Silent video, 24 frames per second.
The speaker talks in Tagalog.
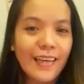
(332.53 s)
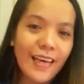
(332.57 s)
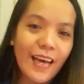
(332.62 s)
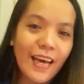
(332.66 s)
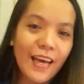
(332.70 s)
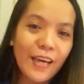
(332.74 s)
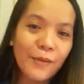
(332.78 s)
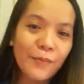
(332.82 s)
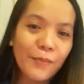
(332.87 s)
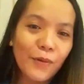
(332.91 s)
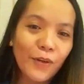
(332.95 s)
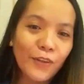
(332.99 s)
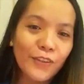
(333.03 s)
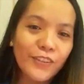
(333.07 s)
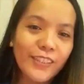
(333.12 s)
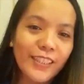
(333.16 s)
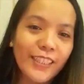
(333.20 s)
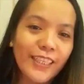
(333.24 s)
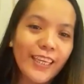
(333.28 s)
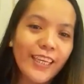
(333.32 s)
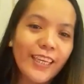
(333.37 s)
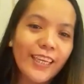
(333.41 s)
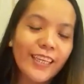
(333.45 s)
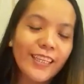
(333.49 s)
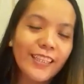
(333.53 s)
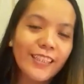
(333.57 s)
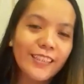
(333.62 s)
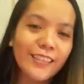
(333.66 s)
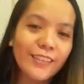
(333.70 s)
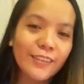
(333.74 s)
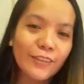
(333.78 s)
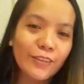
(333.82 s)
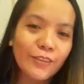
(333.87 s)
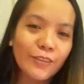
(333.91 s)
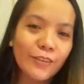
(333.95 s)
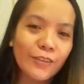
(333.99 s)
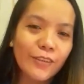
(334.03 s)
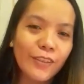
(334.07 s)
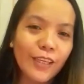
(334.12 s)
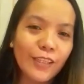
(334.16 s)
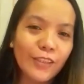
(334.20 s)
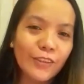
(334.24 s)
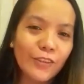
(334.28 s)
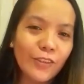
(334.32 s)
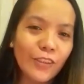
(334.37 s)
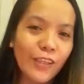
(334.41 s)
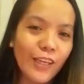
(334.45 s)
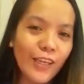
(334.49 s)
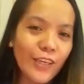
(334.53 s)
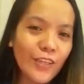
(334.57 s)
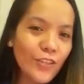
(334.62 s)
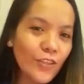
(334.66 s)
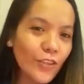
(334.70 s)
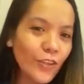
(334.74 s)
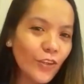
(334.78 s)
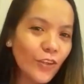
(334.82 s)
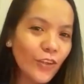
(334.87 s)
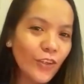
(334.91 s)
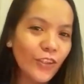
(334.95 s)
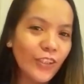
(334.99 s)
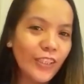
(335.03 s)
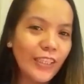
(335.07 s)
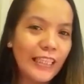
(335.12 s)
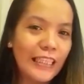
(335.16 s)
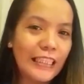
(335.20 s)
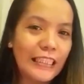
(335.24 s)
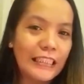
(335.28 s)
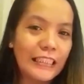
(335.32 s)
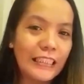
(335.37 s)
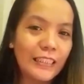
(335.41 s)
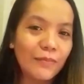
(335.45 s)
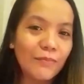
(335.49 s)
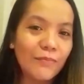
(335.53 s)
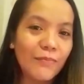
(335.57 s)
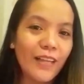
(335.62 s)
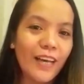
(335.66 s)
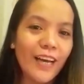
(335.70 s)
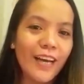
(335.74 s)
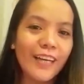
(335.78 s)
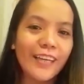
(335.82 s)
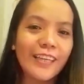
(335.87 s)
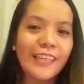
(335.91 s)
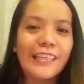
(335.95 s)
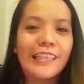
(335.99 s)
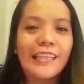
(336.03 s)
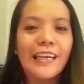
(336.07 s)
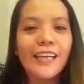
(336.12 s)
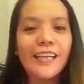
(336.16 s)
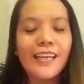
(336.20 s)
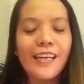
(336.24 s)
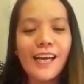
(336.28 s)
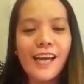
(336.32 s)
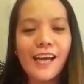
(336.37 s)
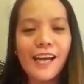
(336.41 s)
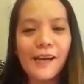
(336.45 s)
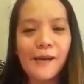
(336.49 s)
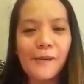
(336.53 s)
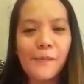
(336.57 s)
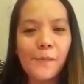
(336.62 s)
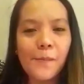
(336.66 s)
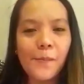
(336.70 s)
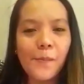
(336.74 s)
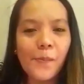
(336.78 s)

Hi, bossing. Congratulations, legit vlogger ka na.